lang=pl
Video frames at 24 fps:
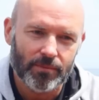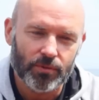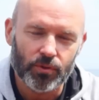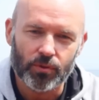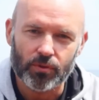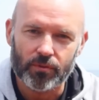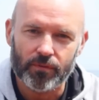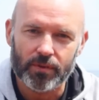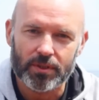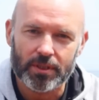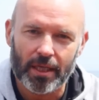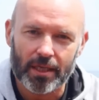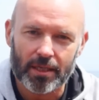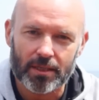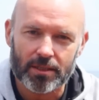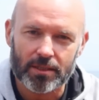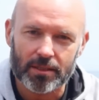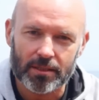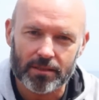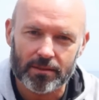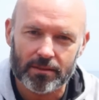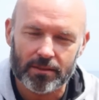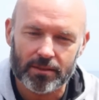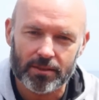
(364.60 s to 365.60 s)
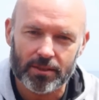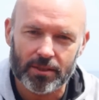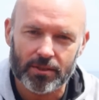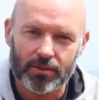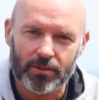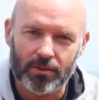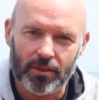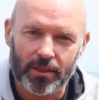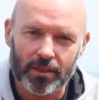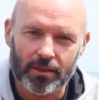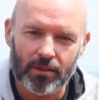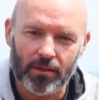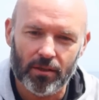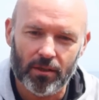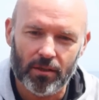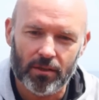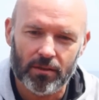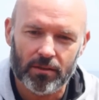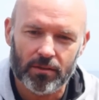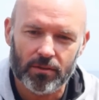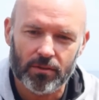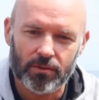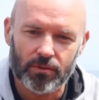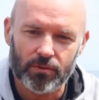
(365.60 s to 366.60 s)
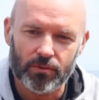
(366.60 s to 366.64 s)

już wystarczy, że to ego